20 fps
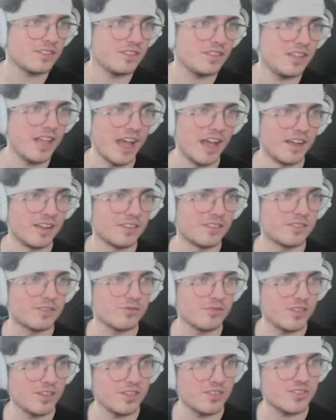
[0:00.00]
Nie,
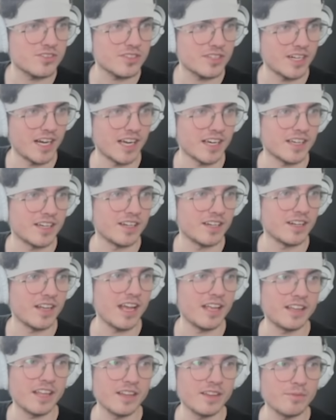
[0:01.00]
Twitch Tracker.
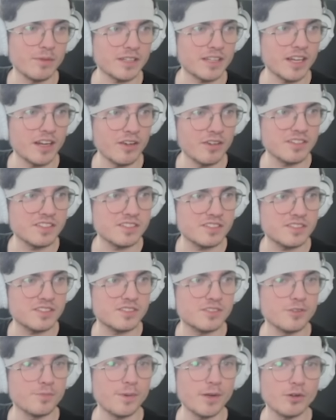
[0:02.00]
Ej, ten materiał jest
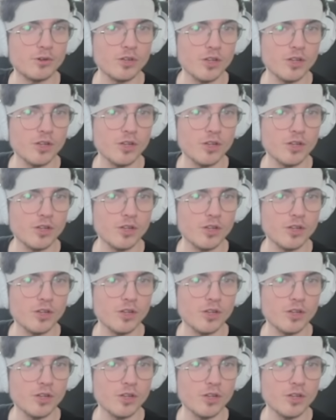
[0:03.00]
super